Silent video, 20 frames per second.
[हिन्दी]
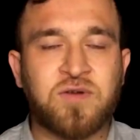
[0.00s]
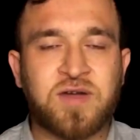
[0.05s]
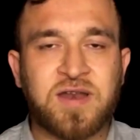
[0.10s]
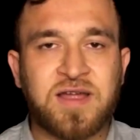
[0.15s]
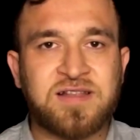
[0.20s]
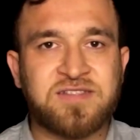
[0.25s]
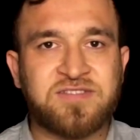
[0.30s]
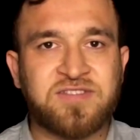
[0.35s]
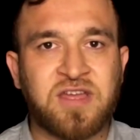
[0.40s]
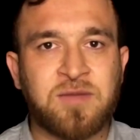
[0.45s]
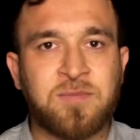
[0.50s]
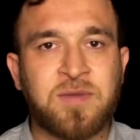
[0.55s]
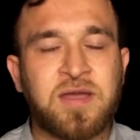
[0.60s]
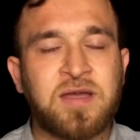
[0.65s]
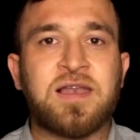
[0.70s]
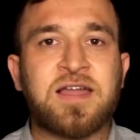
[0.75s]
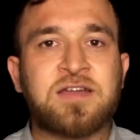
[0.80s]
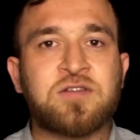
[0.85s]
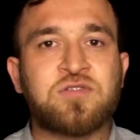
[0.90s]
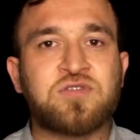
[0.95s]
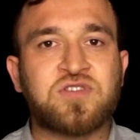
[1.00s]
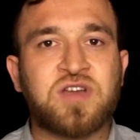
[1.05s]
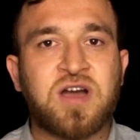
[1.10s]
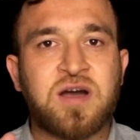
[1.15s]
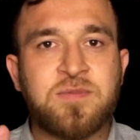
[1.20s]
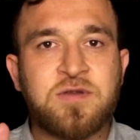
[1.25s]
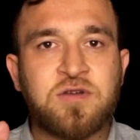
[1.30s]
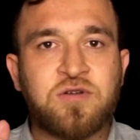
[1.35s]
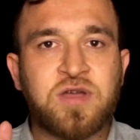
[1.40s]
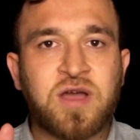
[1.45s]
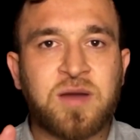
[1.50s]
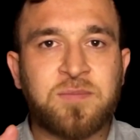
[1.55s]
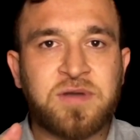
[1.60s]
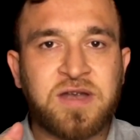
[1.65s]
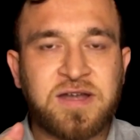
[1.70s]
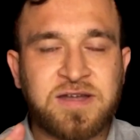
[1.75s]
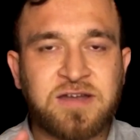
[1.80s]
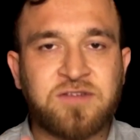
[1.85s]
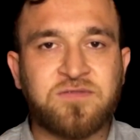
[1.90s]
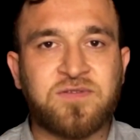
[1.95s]
ओवरऑल सेम है लेकिन उसका अभी कोई
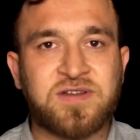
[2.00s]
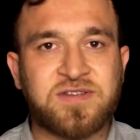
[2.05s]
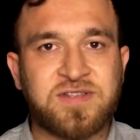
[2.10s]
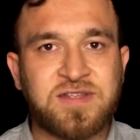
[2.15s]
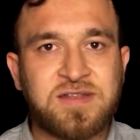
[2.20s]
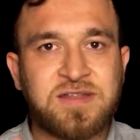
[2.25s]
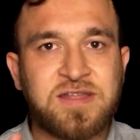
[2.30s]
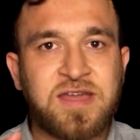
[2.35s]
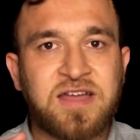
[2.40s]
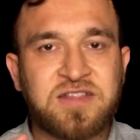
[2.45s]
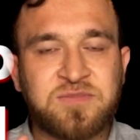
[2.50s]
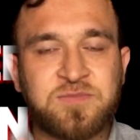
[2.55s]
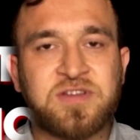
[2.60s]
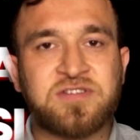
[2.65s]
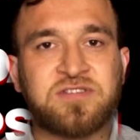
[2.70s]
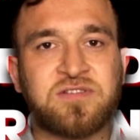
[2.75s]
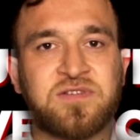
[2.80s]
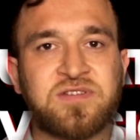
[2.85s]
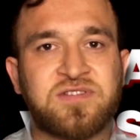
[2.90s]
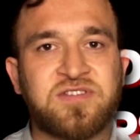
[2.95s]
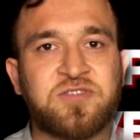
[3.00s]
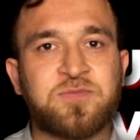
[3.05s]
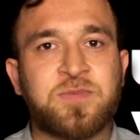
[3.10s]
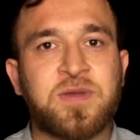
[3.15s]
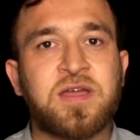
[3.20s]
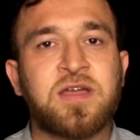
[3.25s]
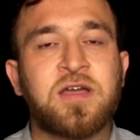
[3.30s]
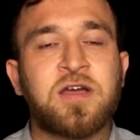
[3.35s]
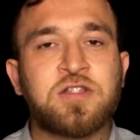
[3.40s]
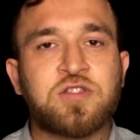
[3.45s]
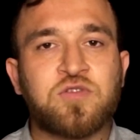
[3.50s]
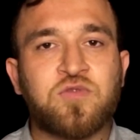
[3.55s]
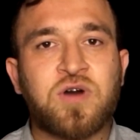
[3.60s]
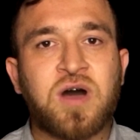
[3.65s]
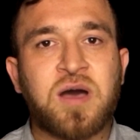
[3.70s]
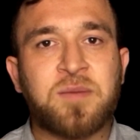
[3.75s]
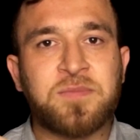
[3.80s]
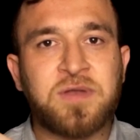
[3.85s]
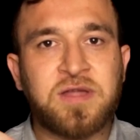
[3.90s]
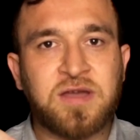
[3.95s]
अपडेटेड वर्जन दिया एच बी सर्विसेज पे तो वो
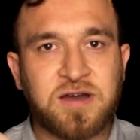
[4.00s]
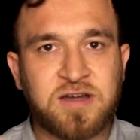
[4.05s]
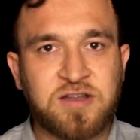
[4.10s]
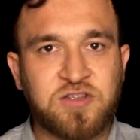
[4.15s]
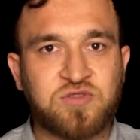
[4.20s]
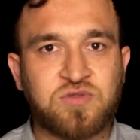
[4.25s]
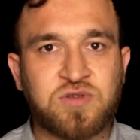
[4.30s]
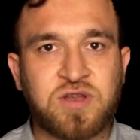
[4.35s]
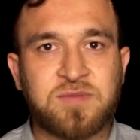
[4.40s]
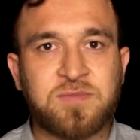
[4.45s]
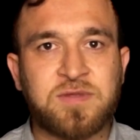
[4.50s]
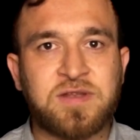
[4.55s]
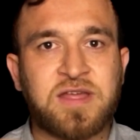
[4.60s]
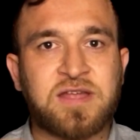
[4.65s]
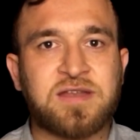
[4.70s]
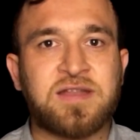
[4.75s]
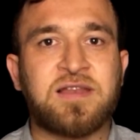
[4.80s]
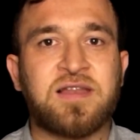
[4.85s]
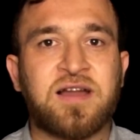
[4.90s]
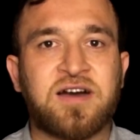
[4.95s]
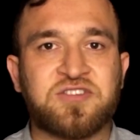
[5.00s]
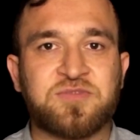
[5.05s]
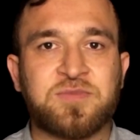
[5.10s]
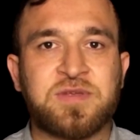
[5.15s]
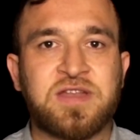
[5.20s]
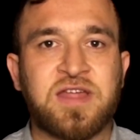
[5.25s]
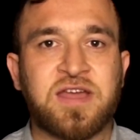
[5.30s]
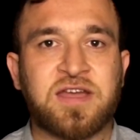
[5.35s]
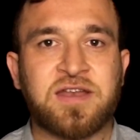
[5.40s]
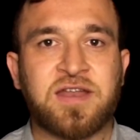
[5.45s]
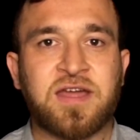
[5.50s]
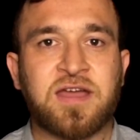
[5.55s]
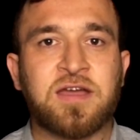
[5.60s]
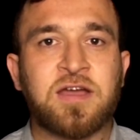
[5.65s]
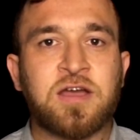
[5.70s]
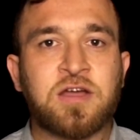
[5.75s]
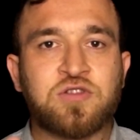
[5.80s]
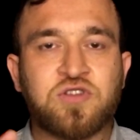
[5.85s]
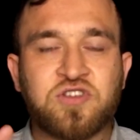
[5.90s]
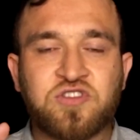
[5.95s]
आपने हर सूरत में देखना लाजमी देखना है
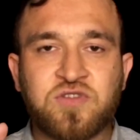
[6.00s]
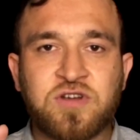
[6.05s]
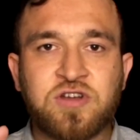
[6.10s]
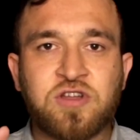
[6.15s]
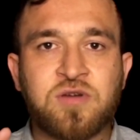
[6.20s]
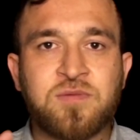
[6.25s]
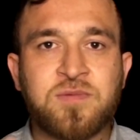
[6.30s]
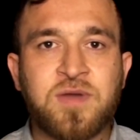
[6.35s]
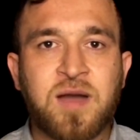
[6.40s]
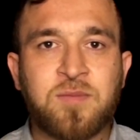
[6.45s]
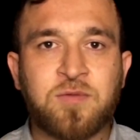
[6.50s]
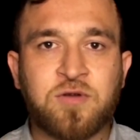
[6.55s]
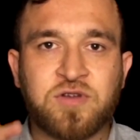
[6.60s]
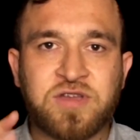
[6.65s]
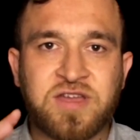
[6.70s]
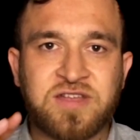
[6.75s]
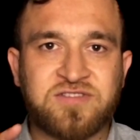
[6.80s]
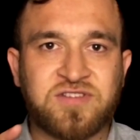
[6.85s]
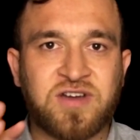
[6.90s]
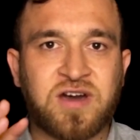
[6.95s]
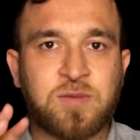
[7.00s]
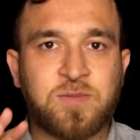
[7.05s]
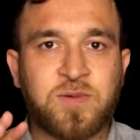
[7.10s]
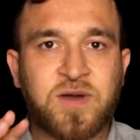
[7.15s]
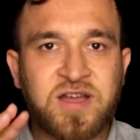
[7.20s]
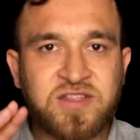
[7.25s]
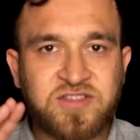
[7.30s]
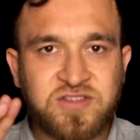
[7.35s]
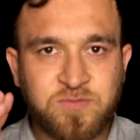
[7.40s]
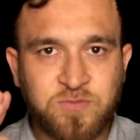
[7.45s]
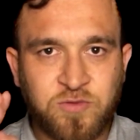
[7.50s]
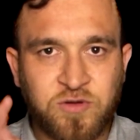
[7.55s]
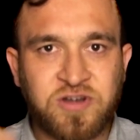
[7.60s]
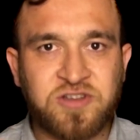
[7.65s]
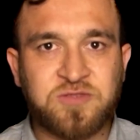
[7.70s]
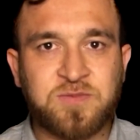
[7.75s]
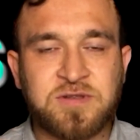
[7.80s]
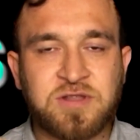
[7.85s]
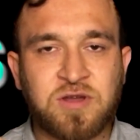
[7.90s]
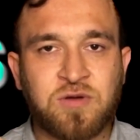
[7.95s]
तो इस वीडियो में आपको ये चार पांच
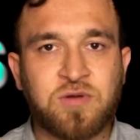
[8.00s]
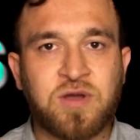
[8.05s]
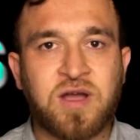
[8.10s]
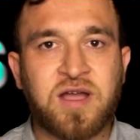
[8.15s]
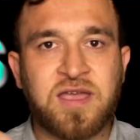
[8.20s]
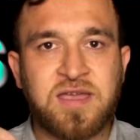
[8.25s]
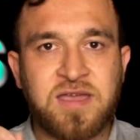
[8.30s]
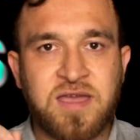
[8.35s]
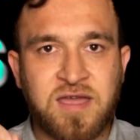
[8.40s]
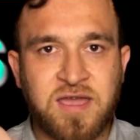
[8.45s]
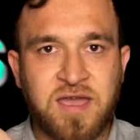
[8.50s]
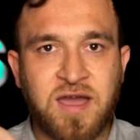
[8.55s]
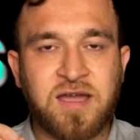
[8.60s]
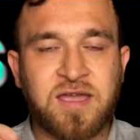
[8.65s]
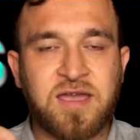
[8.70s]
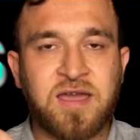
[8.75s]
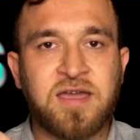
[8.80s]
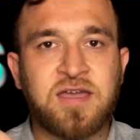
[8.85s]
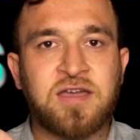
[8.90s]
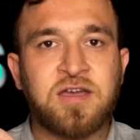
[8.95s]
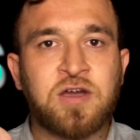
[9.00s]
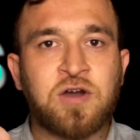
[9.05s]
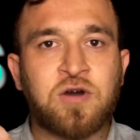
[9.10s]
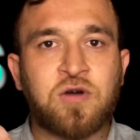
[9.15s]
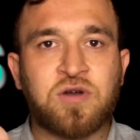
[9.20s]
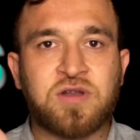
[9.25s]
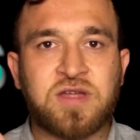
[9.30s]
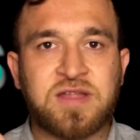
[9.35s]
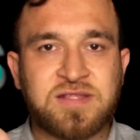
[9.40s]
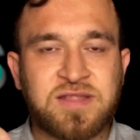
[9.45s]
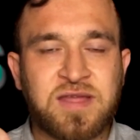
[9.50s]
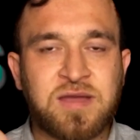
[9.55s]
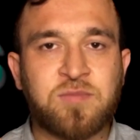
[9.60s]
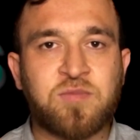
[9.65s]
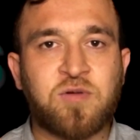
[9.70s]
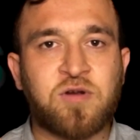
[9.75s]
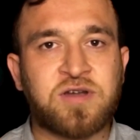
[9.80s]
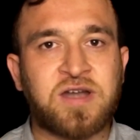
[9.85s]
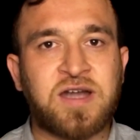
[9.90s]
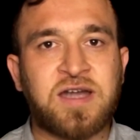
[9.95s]
पॉइंट्स बताऊंगा कि ये क्या क्या है और कितने
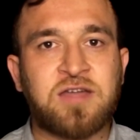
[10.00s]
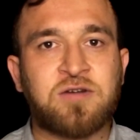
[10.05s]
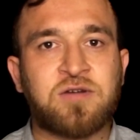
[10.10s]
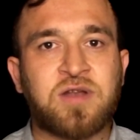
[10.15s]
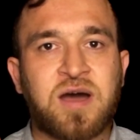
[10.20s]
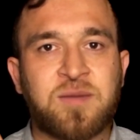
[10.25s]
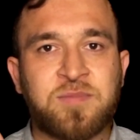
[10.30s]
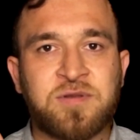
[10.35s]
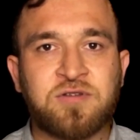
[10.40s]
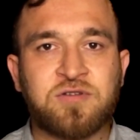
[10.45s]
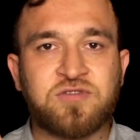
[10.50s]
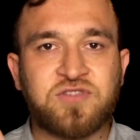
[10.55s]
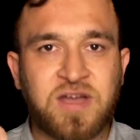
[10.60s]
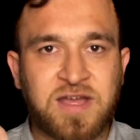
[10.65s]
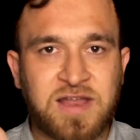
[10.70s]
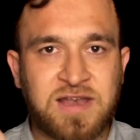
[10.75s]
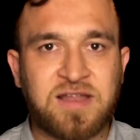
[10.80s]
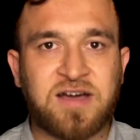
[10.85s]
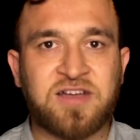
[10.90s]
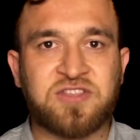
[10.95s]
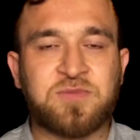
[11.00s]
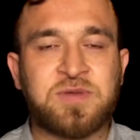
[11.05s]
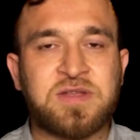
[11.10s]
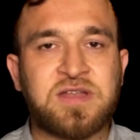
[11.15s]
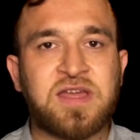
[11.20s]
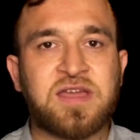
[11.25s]
इंपॉर्टेंट है और आप इनको जाके लाजमी